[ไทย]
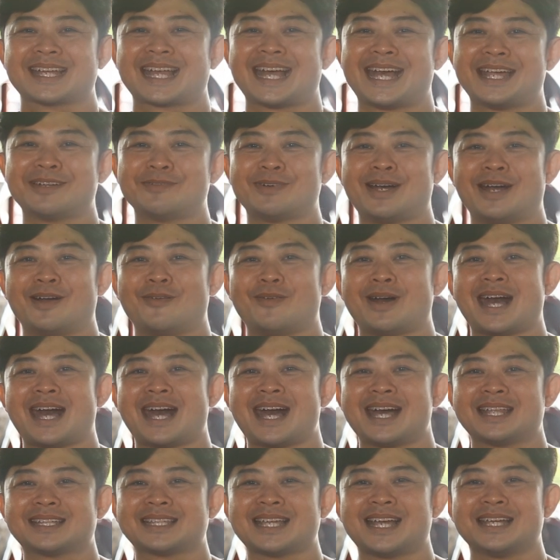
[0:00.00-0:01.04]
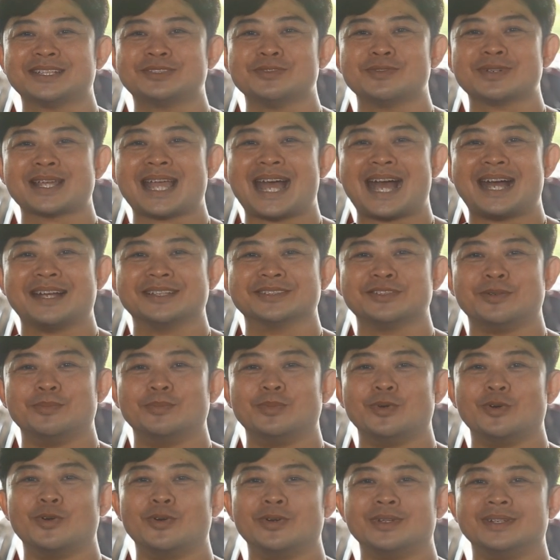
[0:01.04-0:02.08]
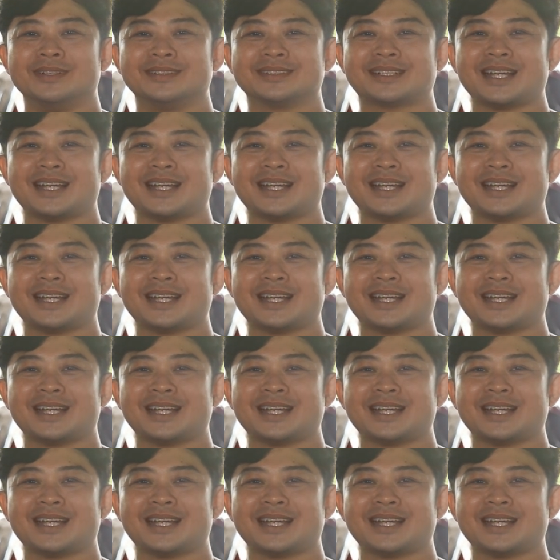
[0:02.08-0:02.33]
คาดหวังว่าถ้าทุกอย่างสมบูรณ์